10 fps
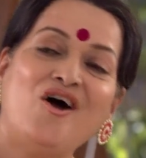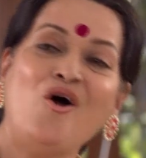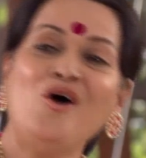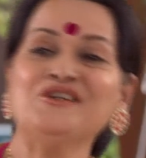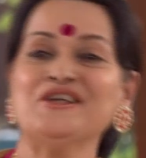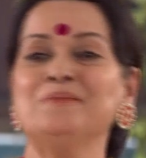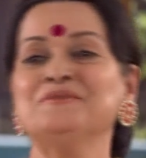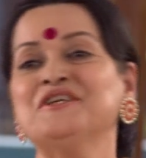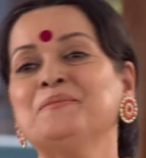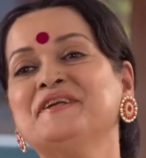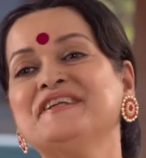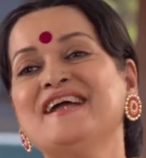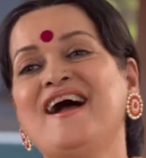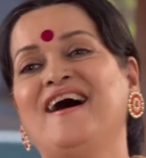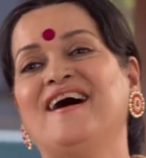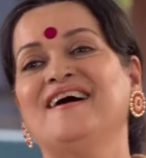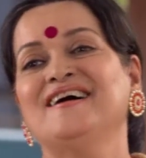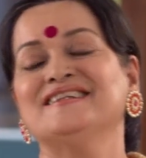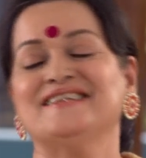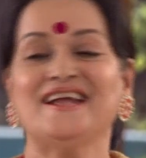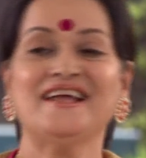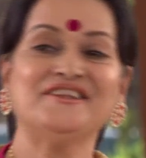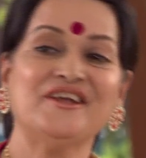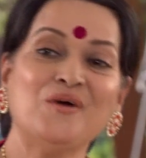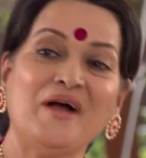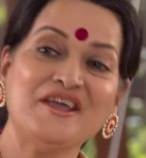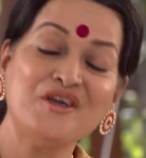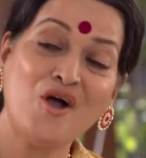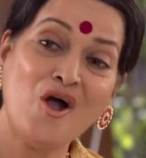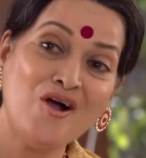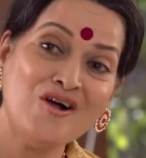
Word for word: ओ चमची बिटिया जरा इतने को आइयो